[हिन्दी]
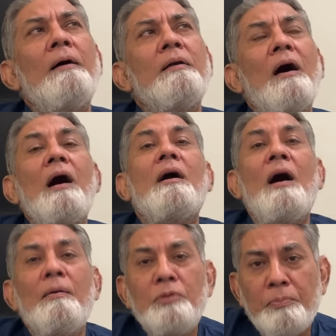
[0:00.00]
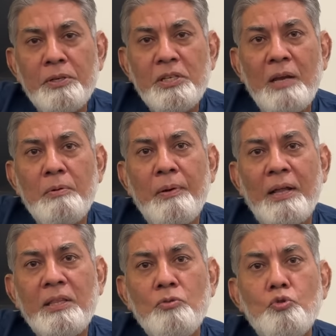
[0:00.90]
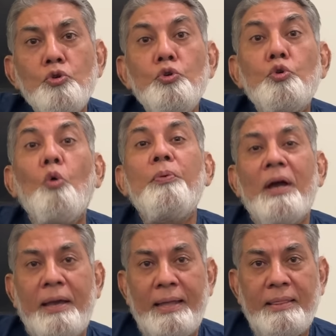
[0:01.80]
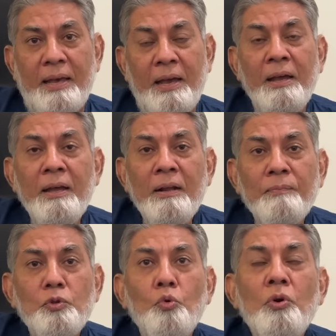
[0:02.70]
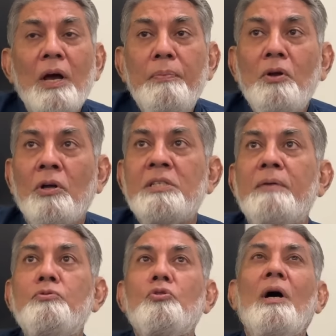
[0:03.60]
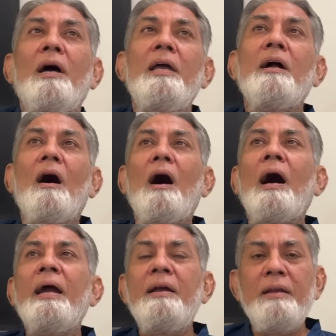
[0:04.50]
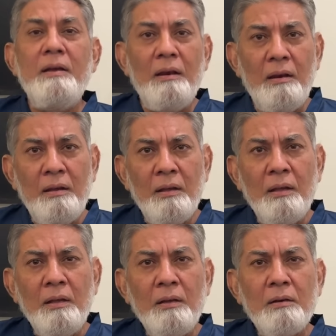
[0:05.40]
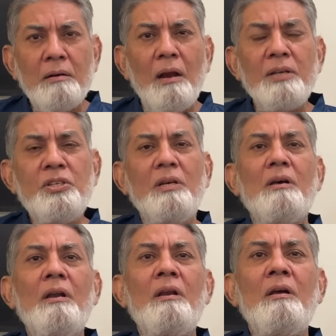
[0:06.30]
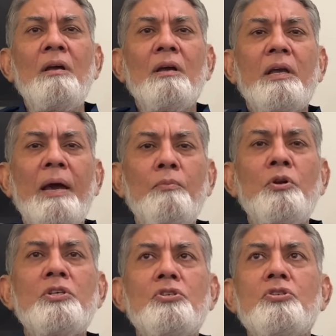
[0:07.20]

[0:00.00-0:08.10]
खाका आप अपने जहन में बनाते हैं उसको यूटोपिया कहते हैं तो उनका भी कॉन्सेप्ट जो था एक आइडियल क्लासिकल कम्युनिस्ट